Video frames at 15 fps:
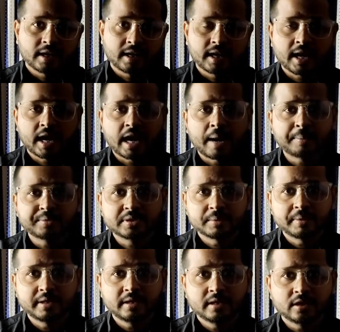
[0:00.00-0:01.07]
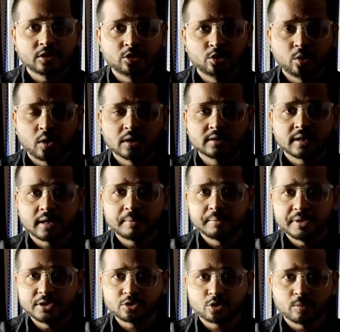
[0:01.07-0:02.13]
क्या आप सभी
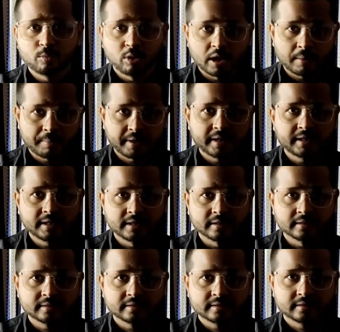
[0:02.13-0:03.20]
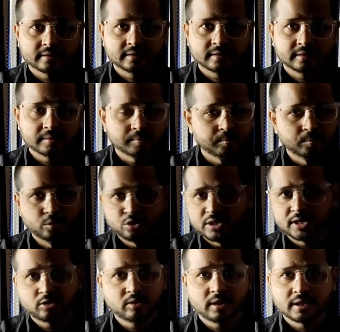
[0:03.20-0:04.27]
2020 को भुला पाएंगे
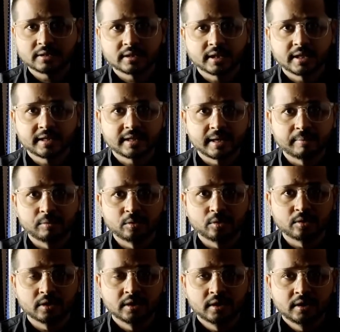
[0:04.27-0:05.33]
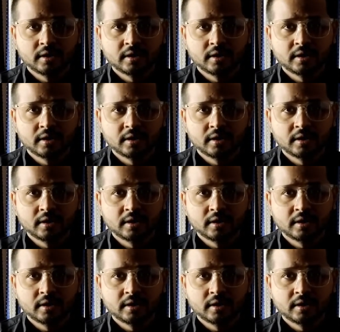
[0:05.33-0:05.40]
मुझे तो नहीं लगता है कि आप लोग